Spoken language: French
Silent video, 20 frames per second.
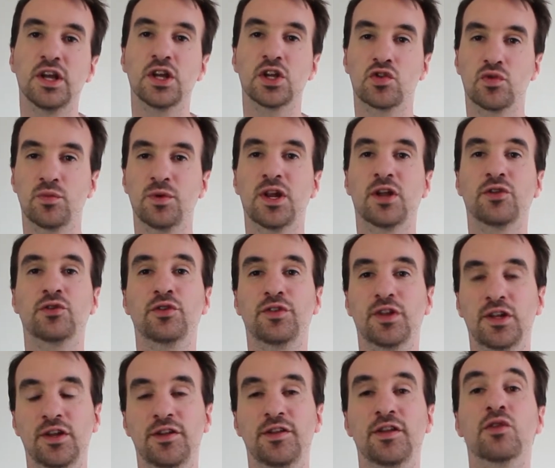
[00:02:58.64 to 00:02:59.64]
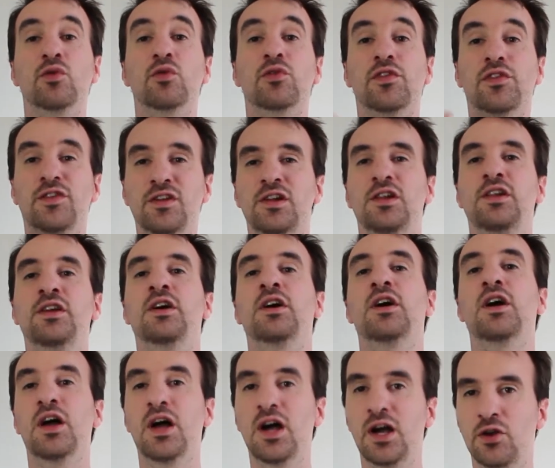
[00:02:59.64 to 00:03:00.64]
et je vous mets la totalité de ses liens
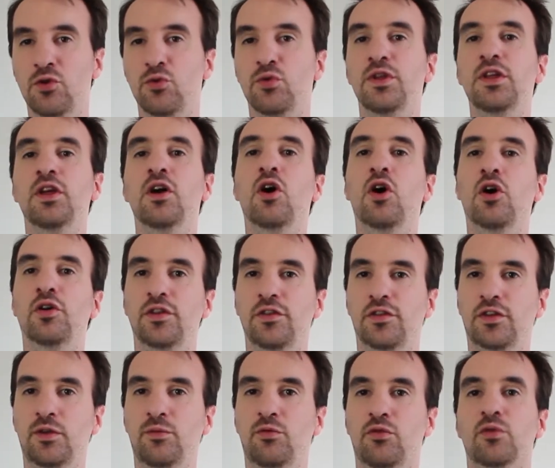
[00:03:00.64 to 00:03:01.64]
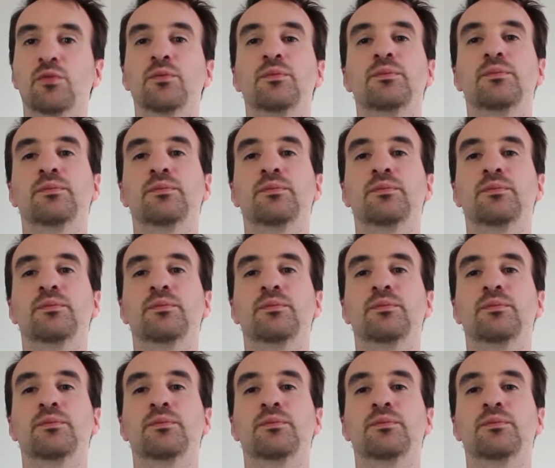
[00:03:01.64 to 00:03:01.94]
à lui en description.